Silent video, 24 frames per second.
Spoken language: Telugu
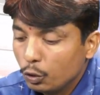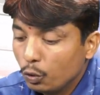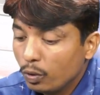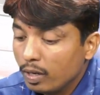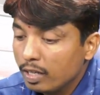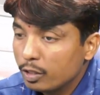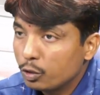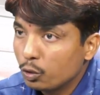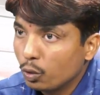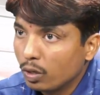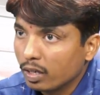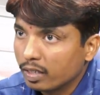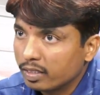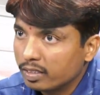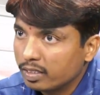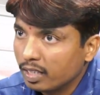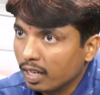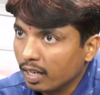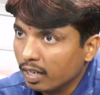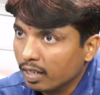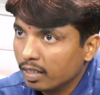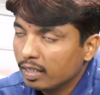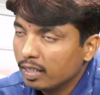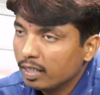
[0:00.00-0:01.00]
యుగల్ సురక్ష
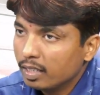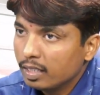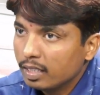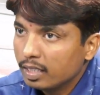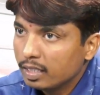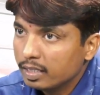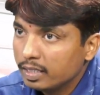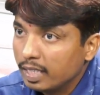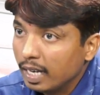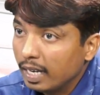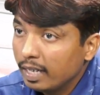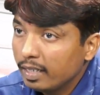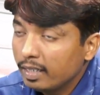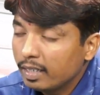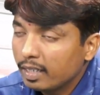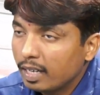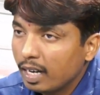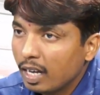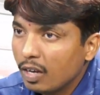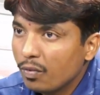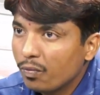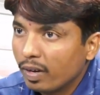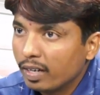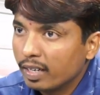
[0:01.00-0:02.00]
జాయింట్
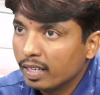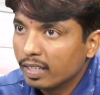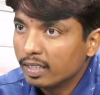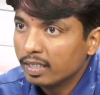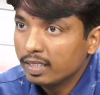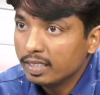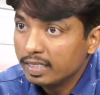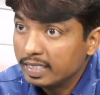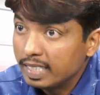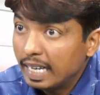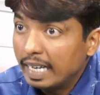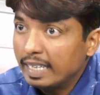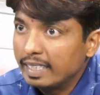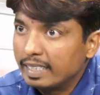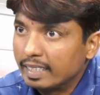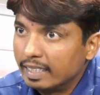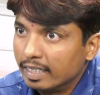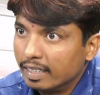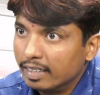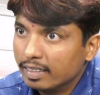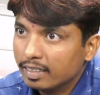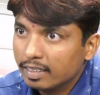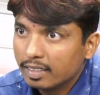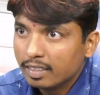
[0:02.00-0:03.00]
లైఫ్ అనేది
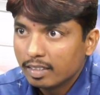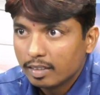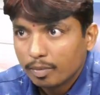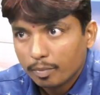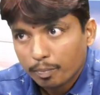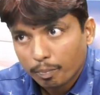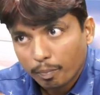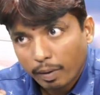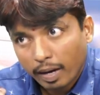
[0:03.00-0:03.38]
జాయింట్ hmm.